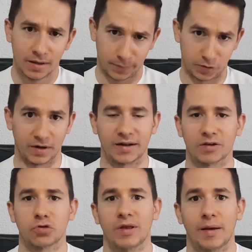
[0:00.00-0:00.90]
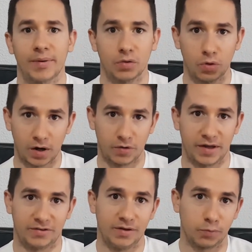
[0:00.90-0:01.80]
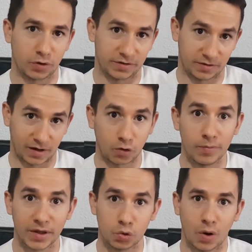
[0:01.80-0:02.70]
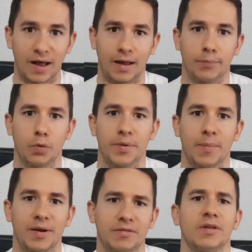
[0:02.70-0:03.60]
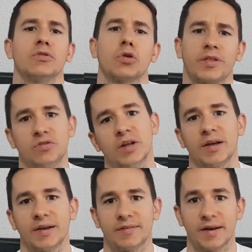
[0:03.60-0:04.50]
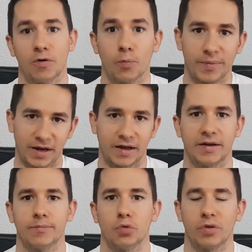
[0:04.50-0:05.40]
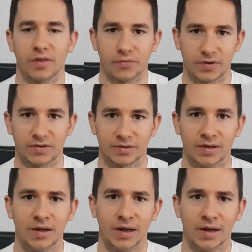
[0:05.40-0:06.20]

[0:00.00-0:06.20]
Pero en el caso de las verduras no es así, porque te estás comiendo a la propia planta, entonces tienes que tener un mecanismo de defensa.